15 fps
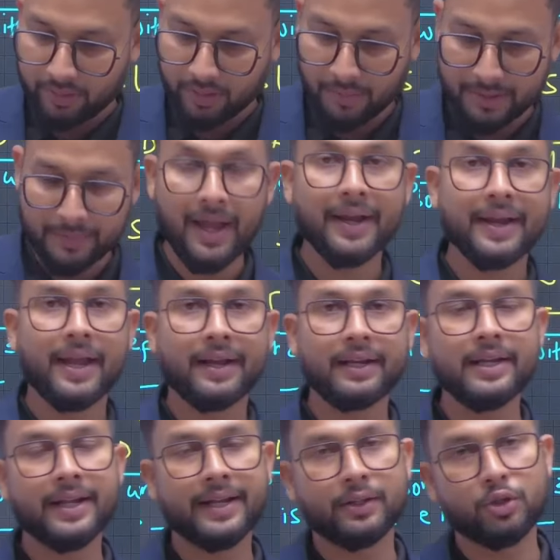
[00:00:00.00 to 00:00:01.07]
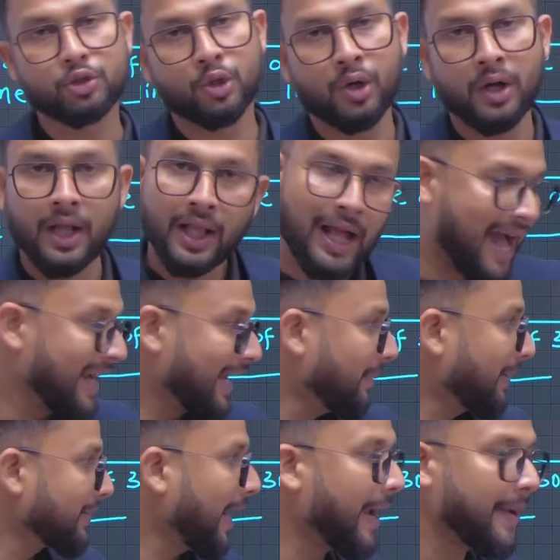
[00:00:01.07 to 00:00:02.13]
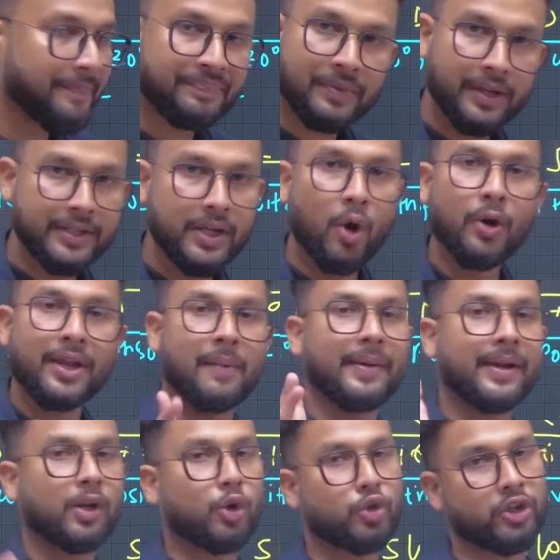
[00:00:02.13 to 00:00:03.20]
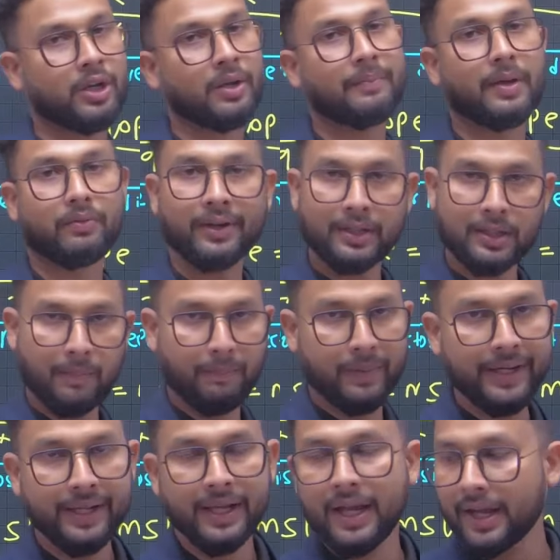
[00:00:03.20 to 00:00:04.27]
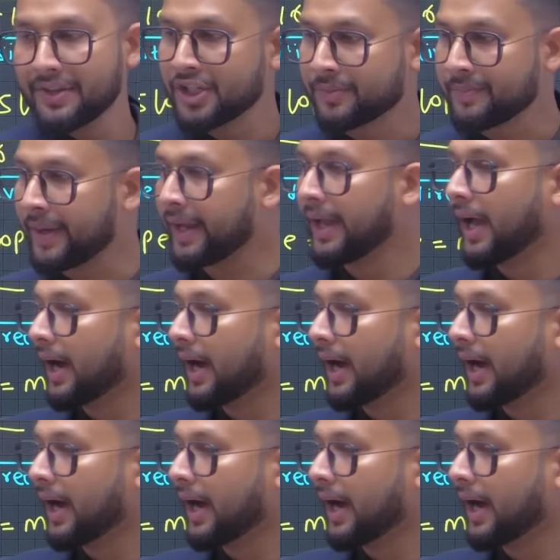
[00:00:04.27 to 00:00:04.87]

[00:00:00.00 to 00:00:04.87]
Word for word: समझ में आ गया क्लियर है दोस्तों आगे बढ़ जाए ये हो गया हमारा क्वेश्चन नंबर वन कंप्लीट जिसमें